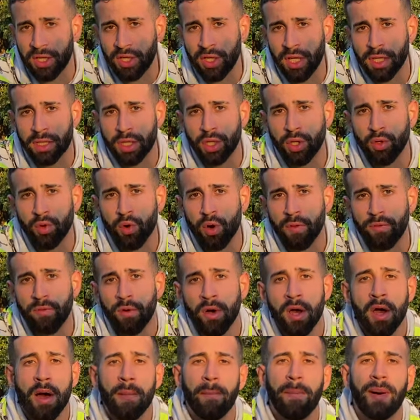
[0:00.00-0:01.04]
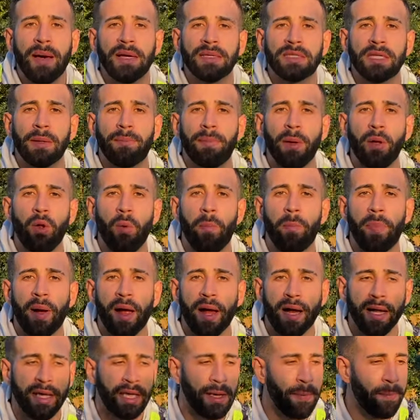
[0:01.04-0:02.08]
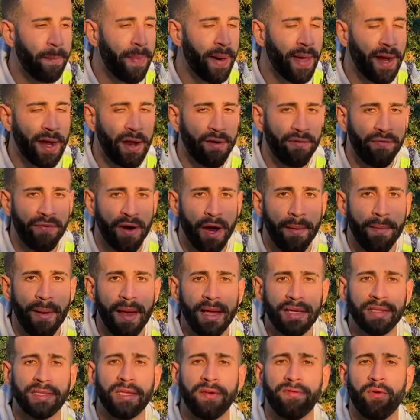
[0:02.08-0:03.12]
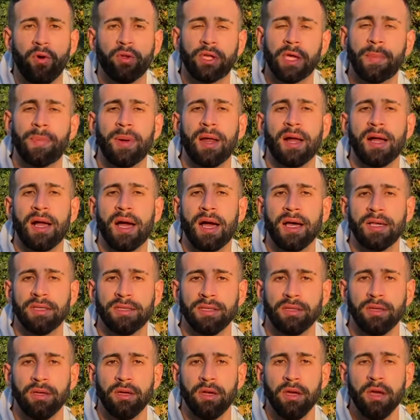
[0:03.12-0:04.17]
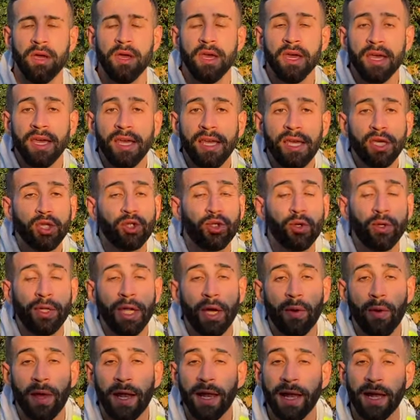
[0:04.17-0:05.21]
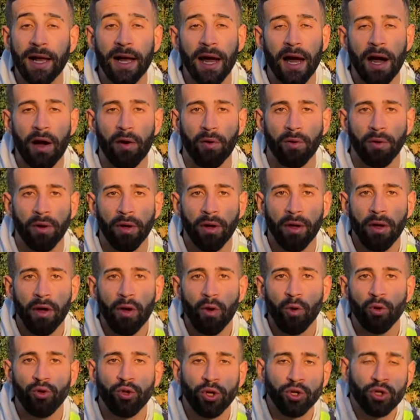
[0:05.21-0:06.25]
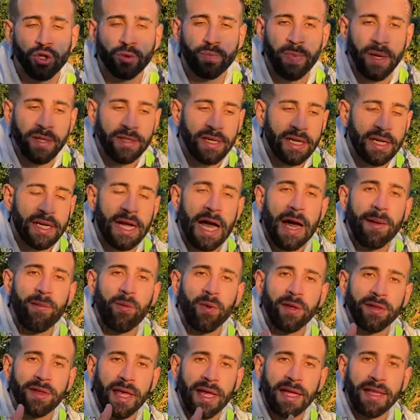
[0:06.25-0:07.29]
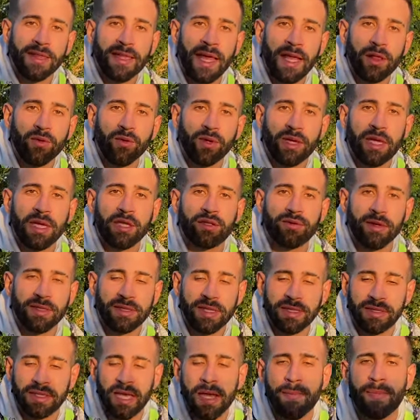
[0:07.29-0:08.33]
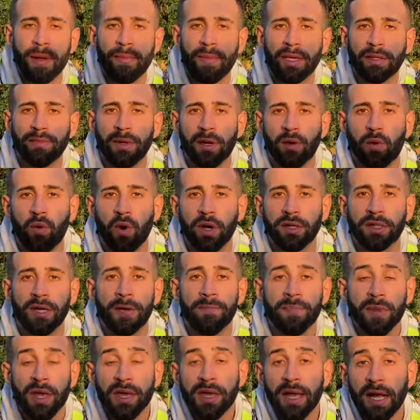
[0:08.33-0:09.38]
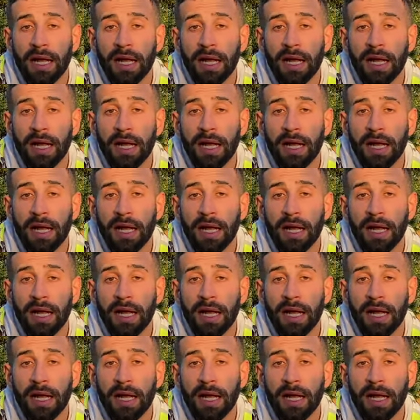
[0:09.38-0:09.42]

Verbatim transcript: direito de novo, passa pelo parque, para na farmácia e volta para casa. Isso não é legal nossos pets acabam entendendo que isso vai ser sempre a mesma coisa e